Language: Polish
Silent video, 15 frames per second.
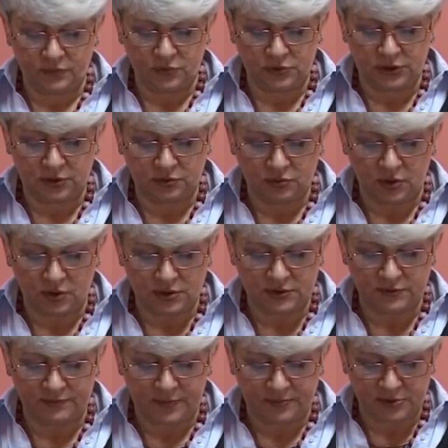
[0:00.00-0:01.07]

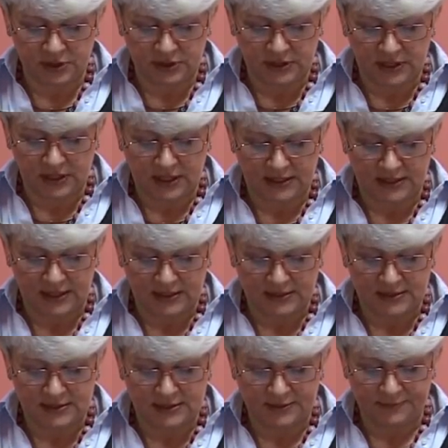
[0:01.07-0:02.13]
urzędujący w poprzedniej
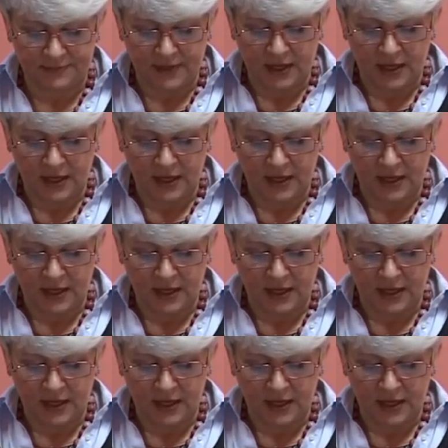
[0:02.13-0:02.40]
kadencji.